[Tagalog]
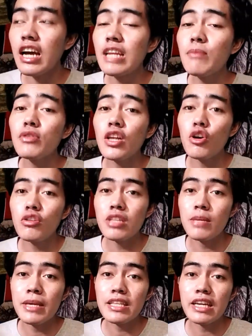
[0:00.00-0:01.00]
Kalimutan ko
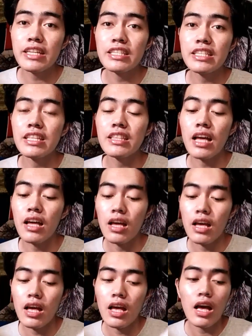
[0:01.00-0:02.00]
sabihin kanina na
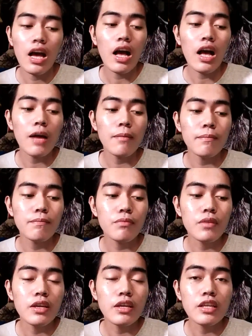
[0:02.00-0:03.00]

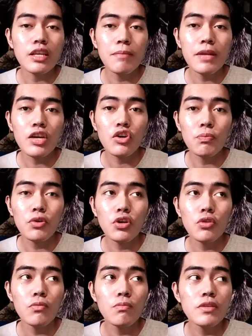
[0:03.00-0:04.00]
um, Nabili ko po
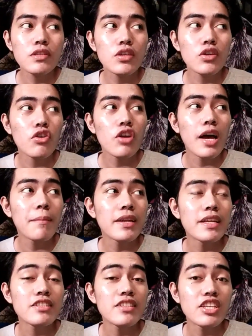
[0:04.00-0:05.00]
yung Mr.
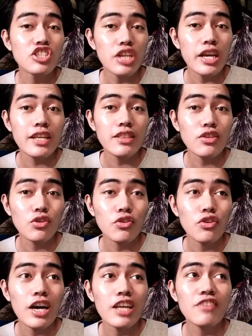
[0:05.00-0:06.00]
Gulaman na sa shade,
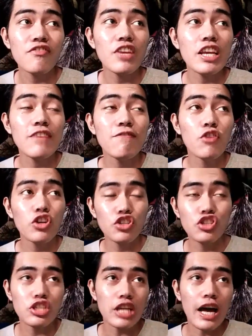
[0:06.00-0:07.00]
yung
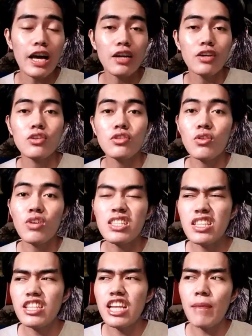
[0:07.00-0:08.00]
unflavored siya. So,
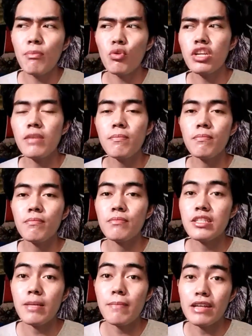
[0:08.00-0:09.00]
kasi tinapon ko na
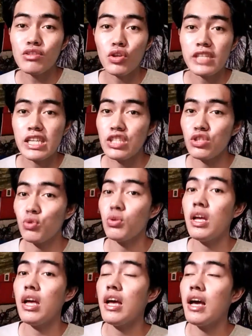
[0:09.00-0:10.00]
yung sa basurahan yung
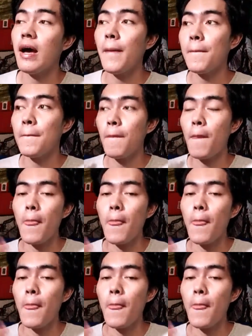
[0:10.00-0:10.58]
um,